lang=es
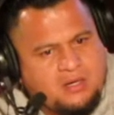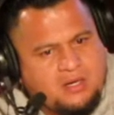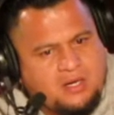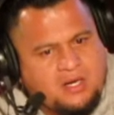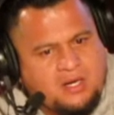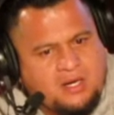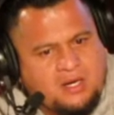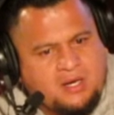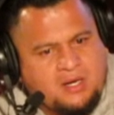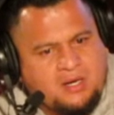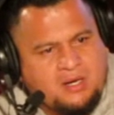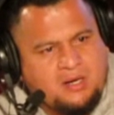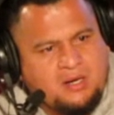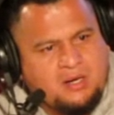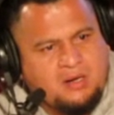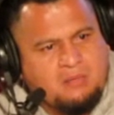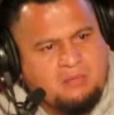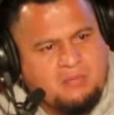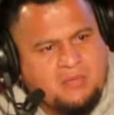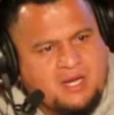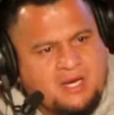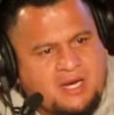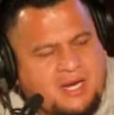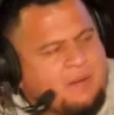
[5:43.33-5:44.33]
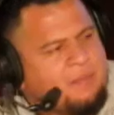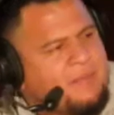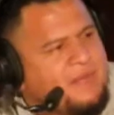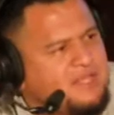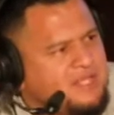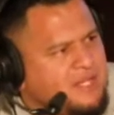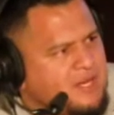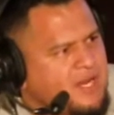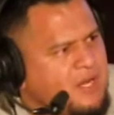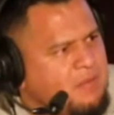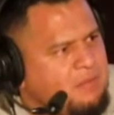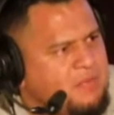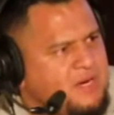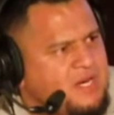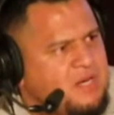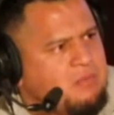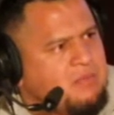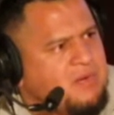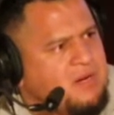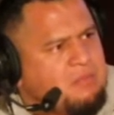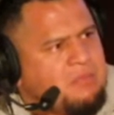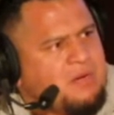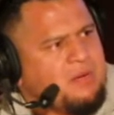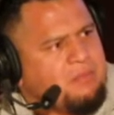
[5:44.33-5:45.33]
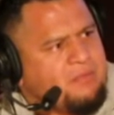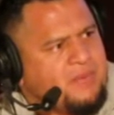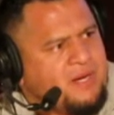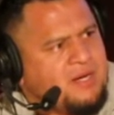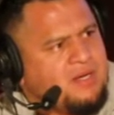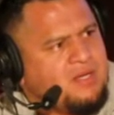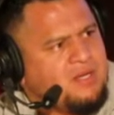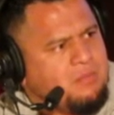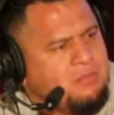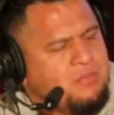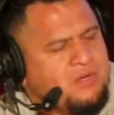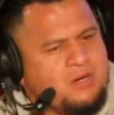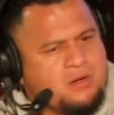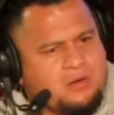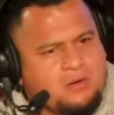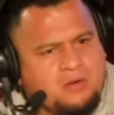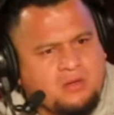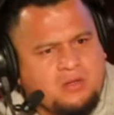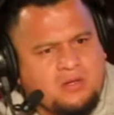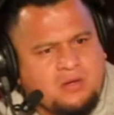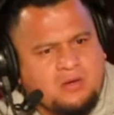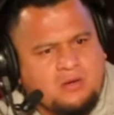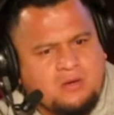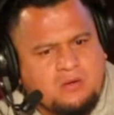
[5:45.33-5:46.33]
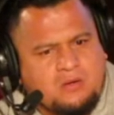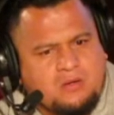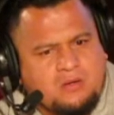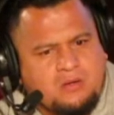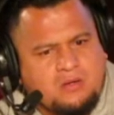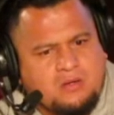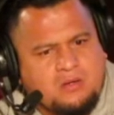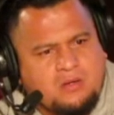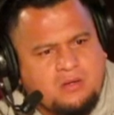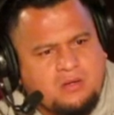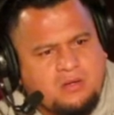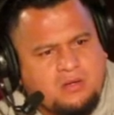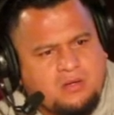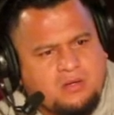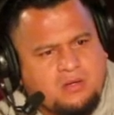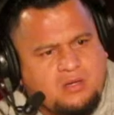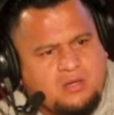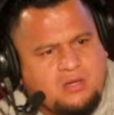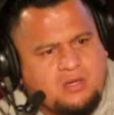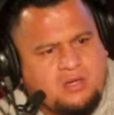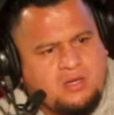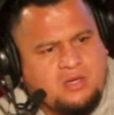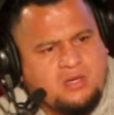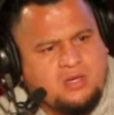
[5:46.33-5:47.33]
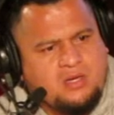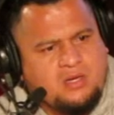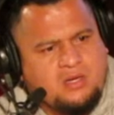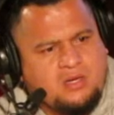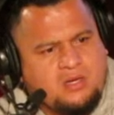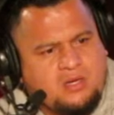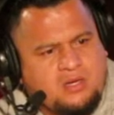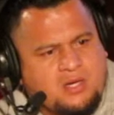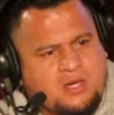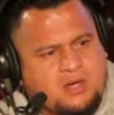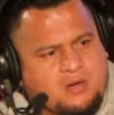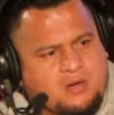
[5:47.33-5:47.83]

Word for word: la materia prima, el papel de periódico y